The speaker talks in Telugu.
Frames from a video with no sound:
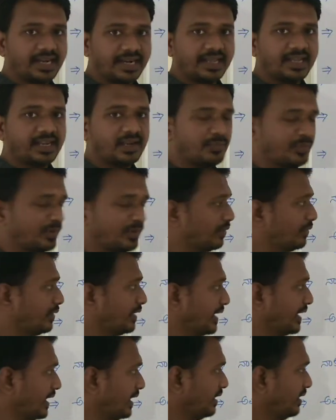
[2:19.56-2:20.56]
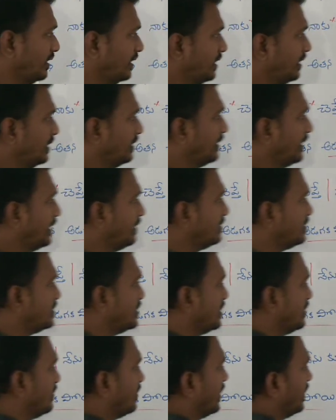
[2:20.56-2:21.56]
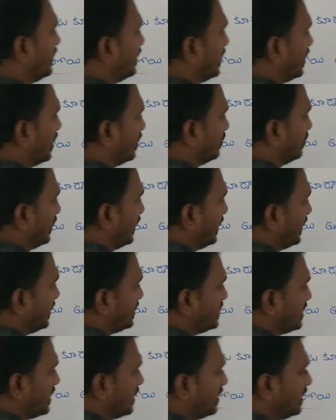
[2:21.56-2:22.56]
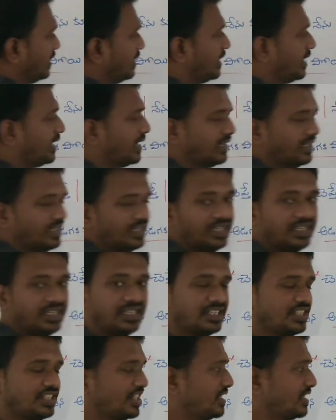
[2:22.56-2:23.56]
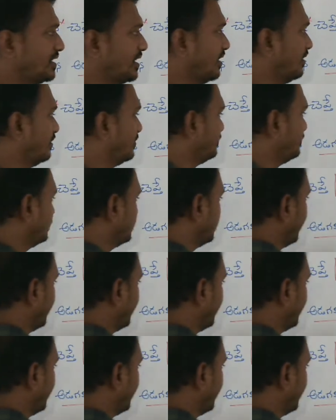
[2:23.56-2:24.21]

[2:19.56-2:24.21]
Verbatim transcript: అడగకపోయి ఉంటే నేను ఇచ్చేవాడిని కాదు అంటే ఇచ్చానా లేదా ఇచ్చేశాను